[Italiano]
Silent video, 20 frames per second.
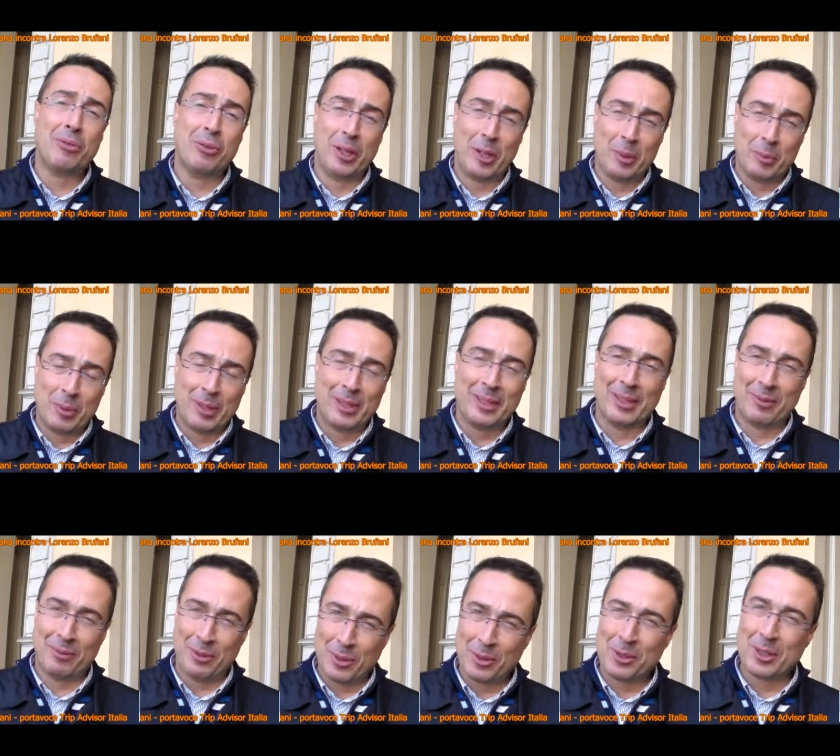bel film,
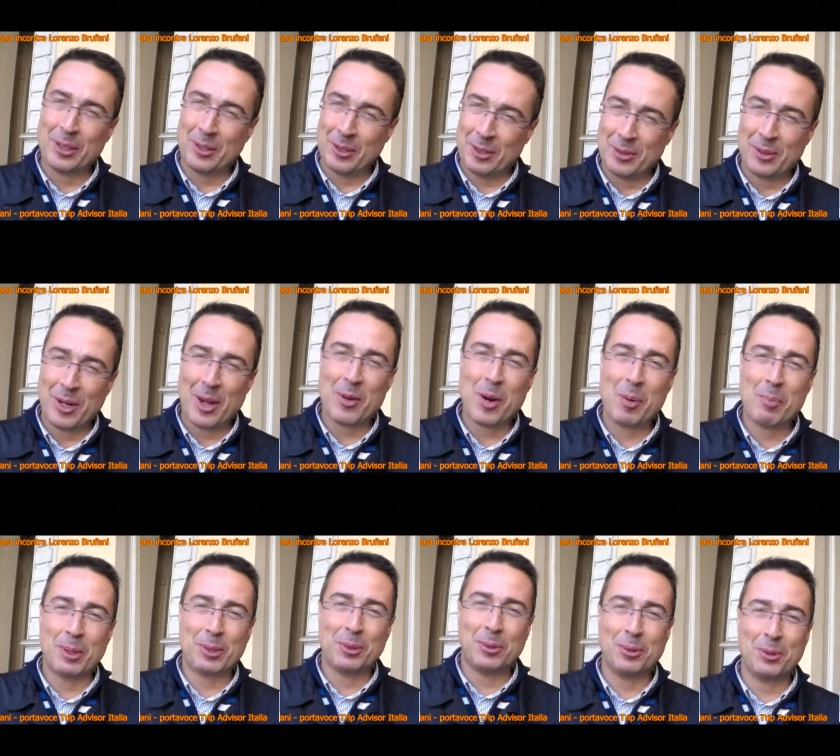ah. eh, non è
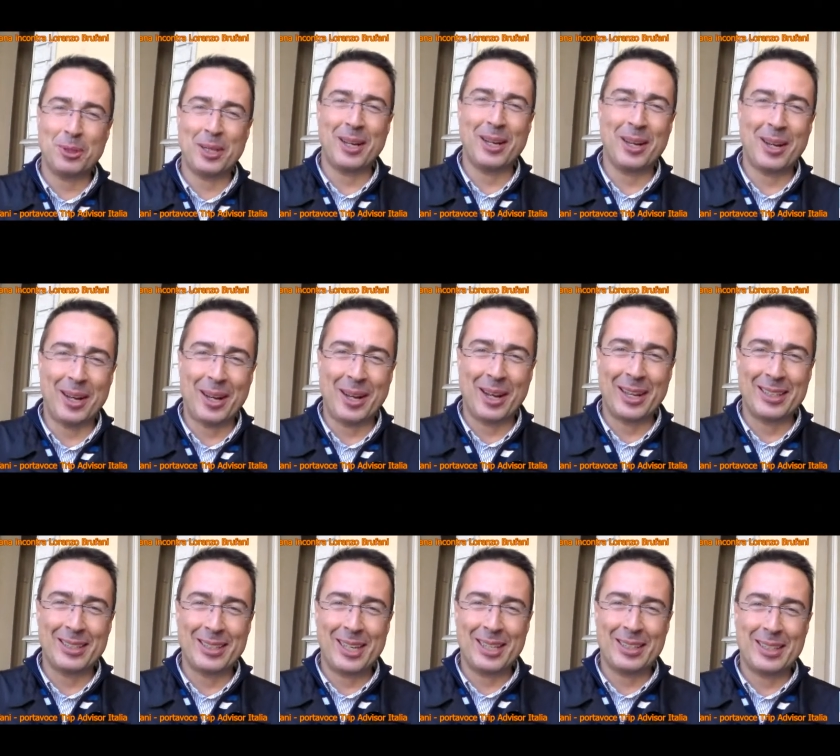una
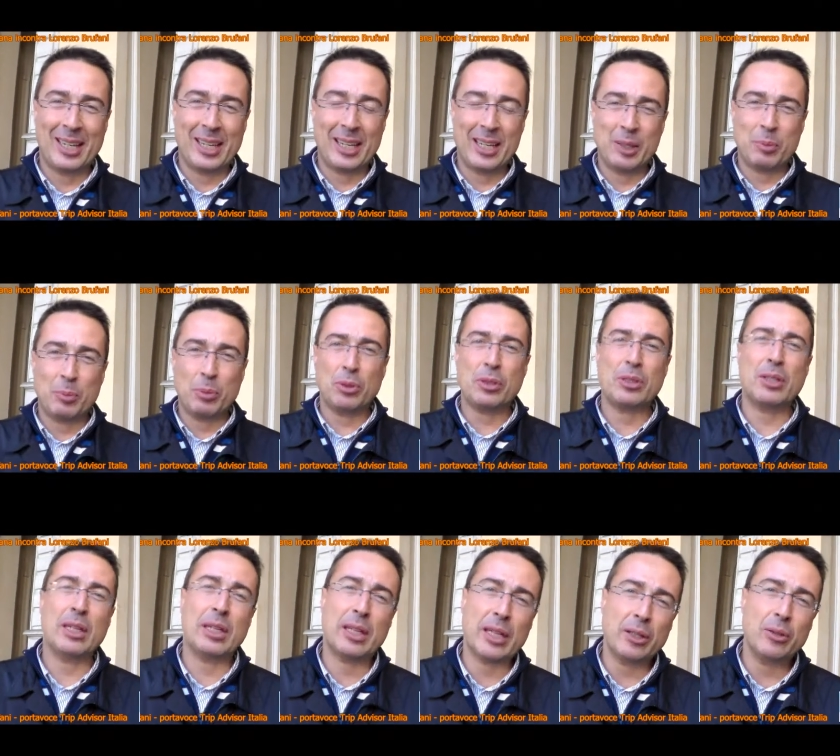battuta al di là della
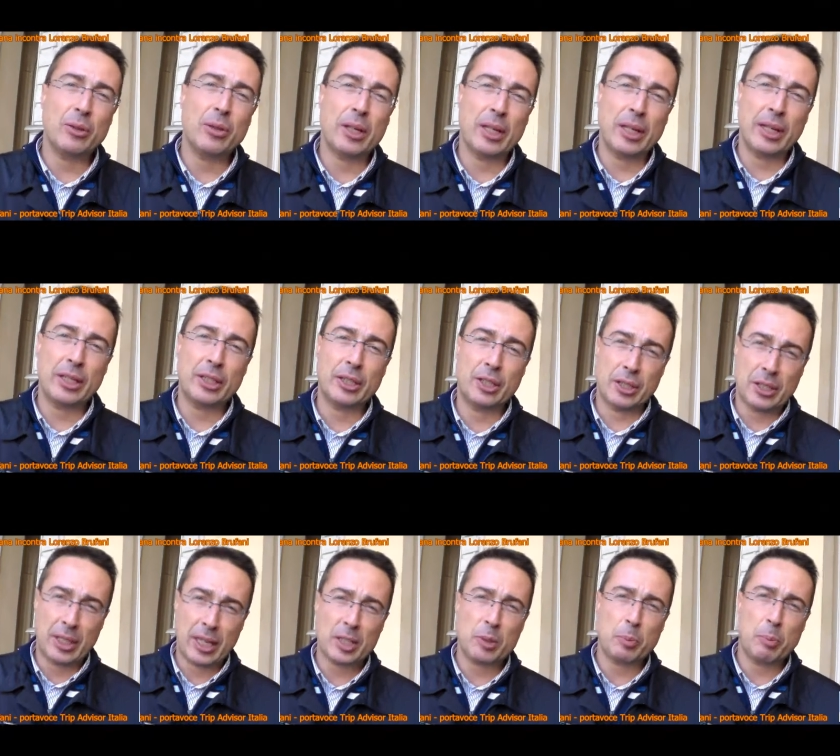risposta, credo che
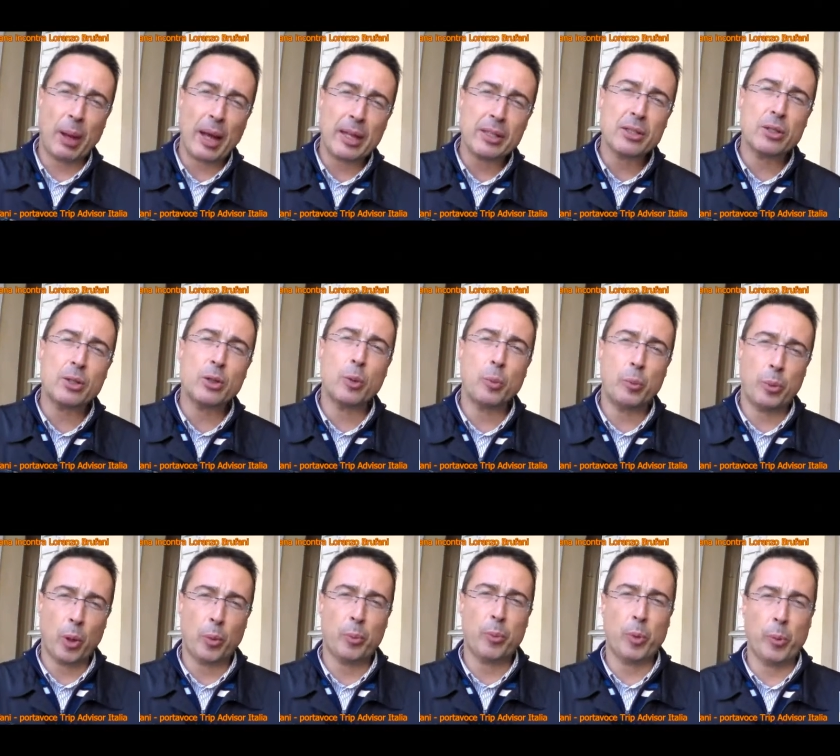ci sia spazio
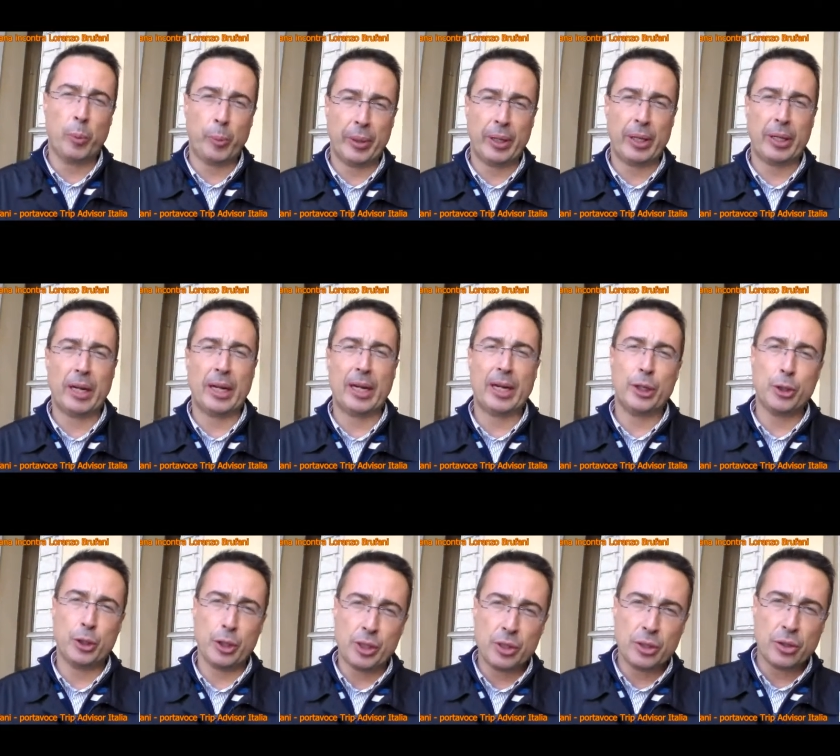proprio per
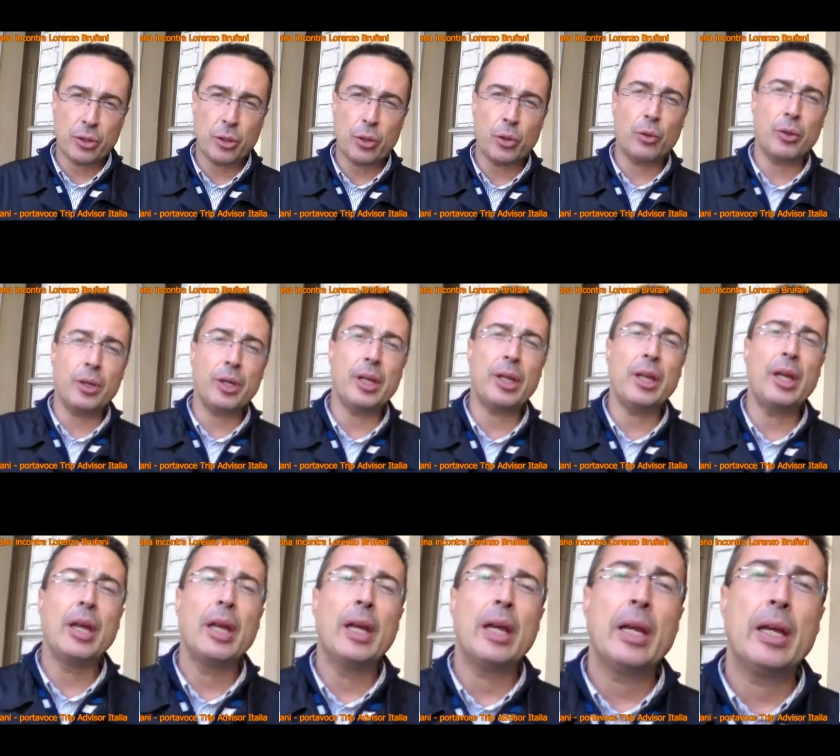
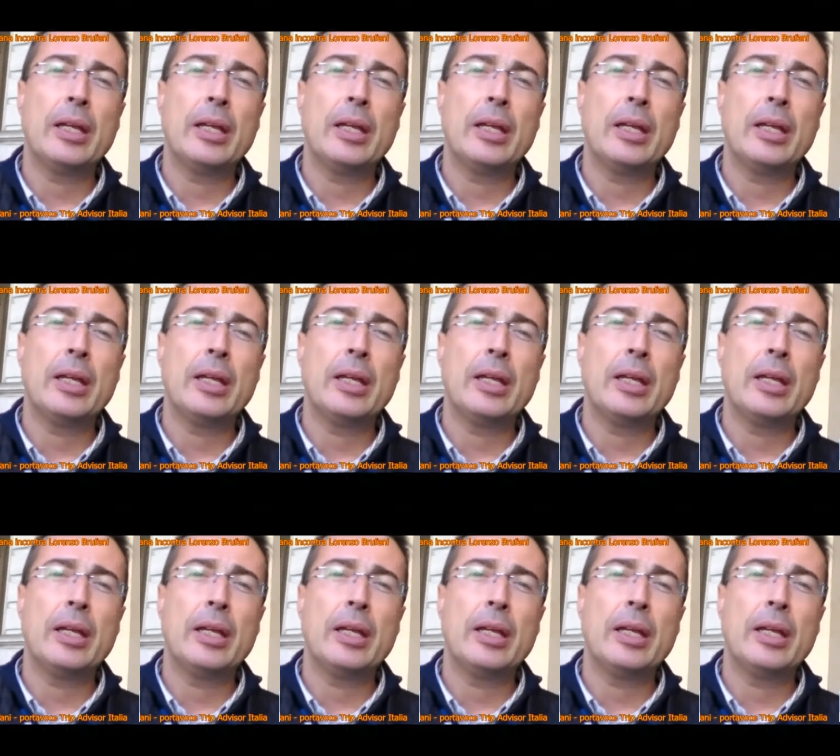recensioni